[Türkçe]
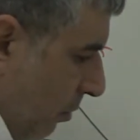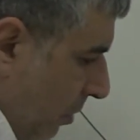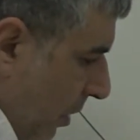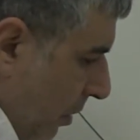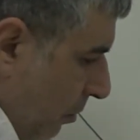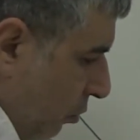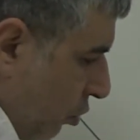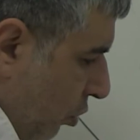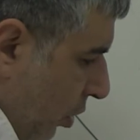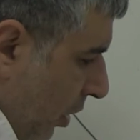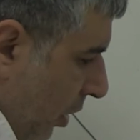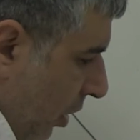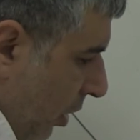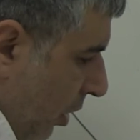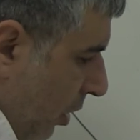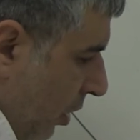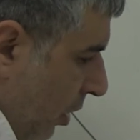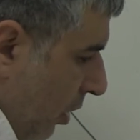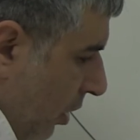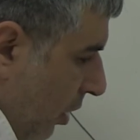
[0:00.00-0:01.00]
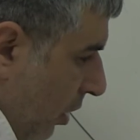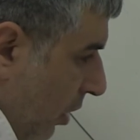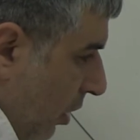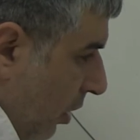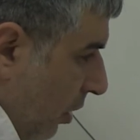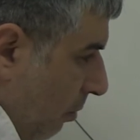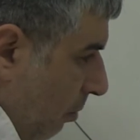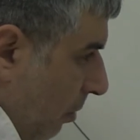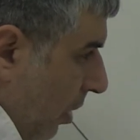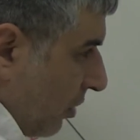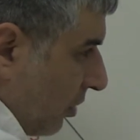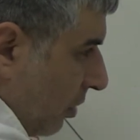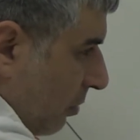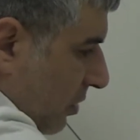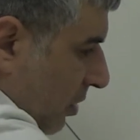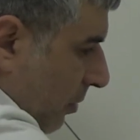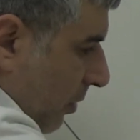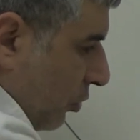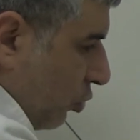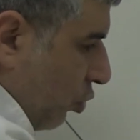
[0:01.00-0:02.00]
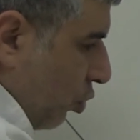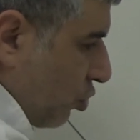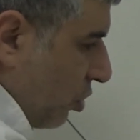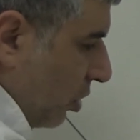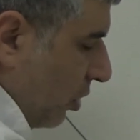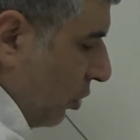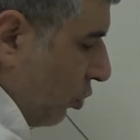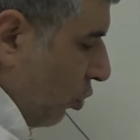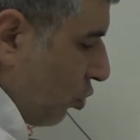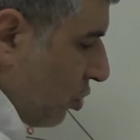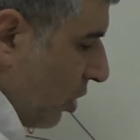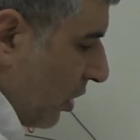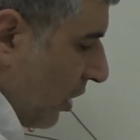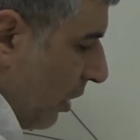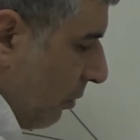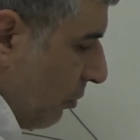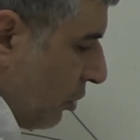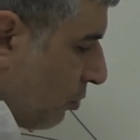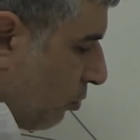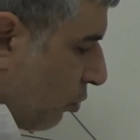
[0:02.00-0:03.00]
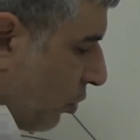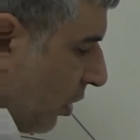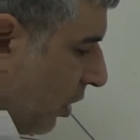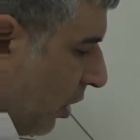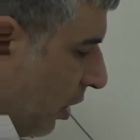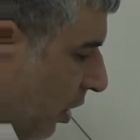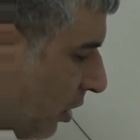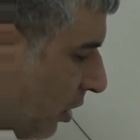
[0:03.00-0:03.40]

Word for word: Ben buraya baktığım zaman 90'dan 90 gelmiş. Buraya